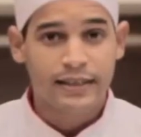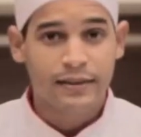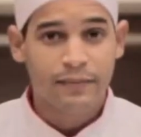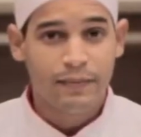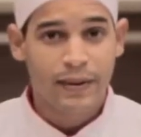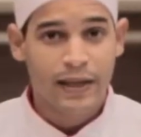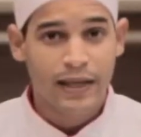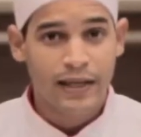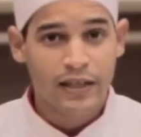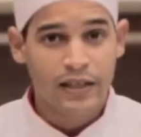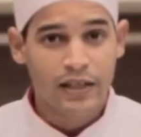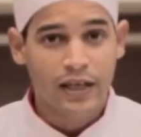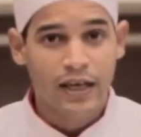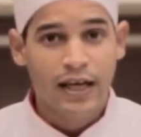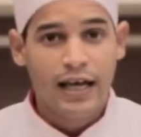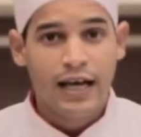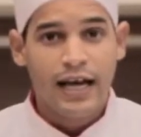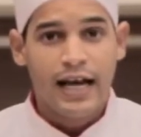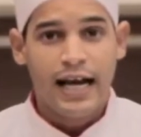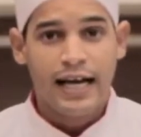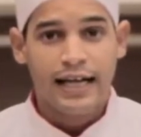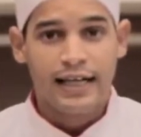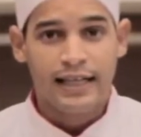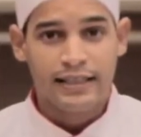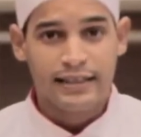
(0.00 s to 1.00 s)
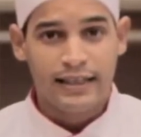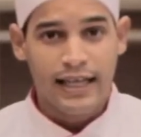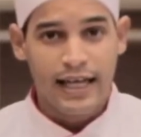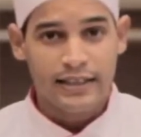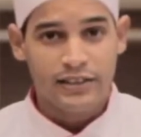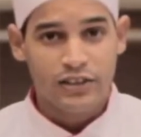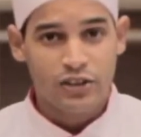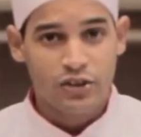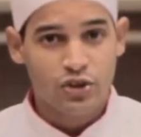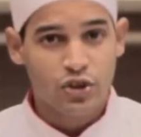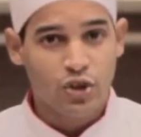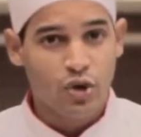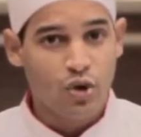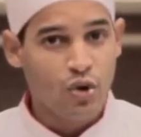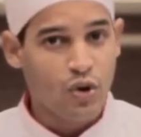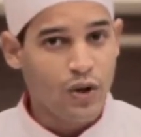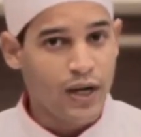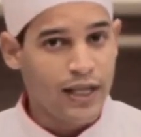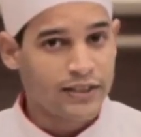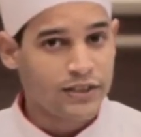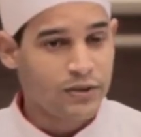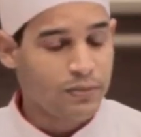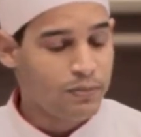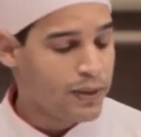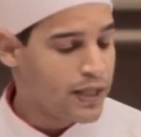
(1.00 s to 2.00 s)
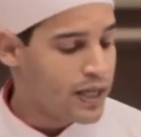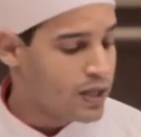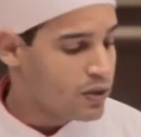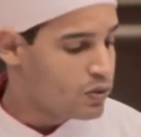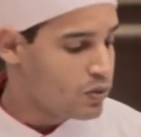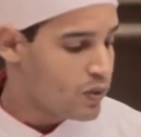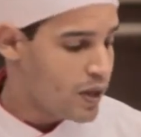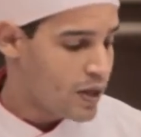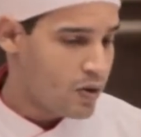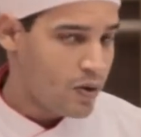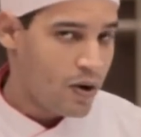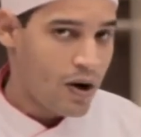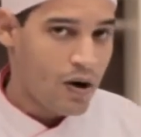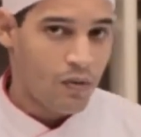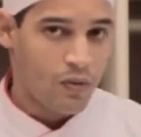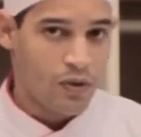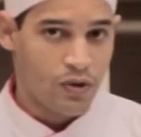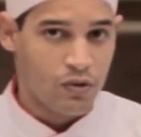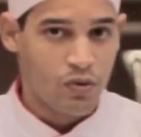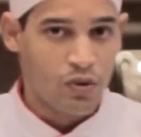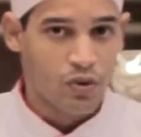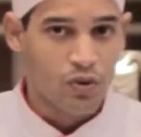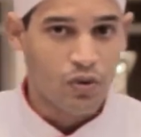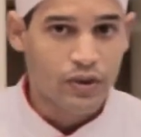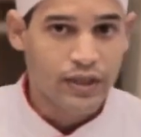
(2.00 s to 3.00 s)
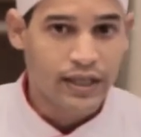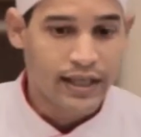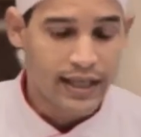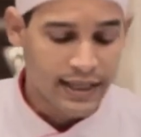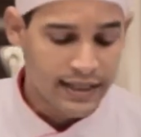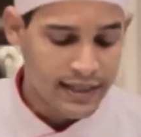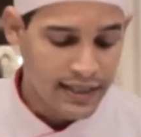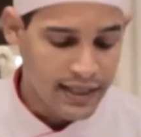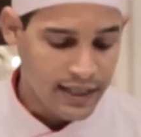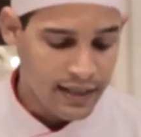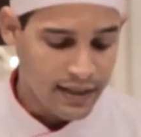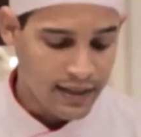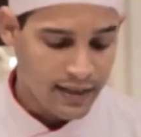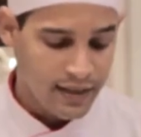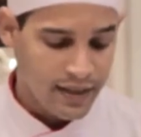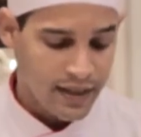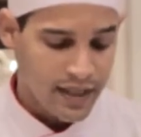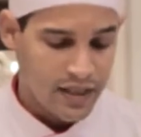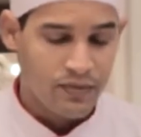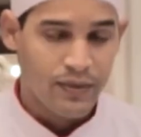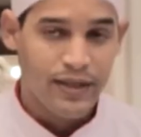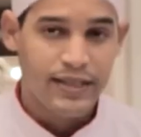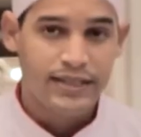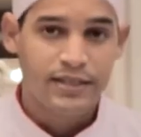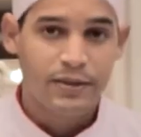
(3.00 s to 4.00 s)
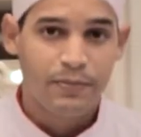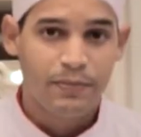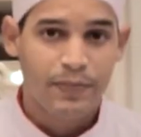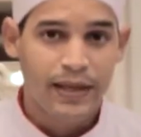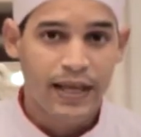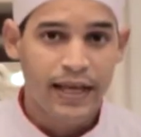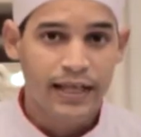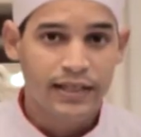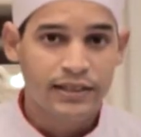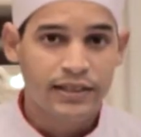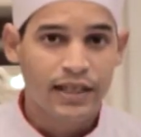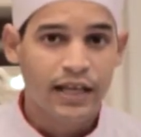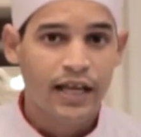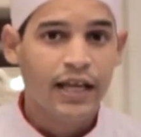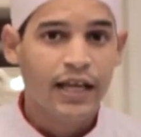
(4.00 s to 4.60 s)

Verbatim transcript: também a ganache de chocolate branco, a qual eu coloquei aqui em um recipiente,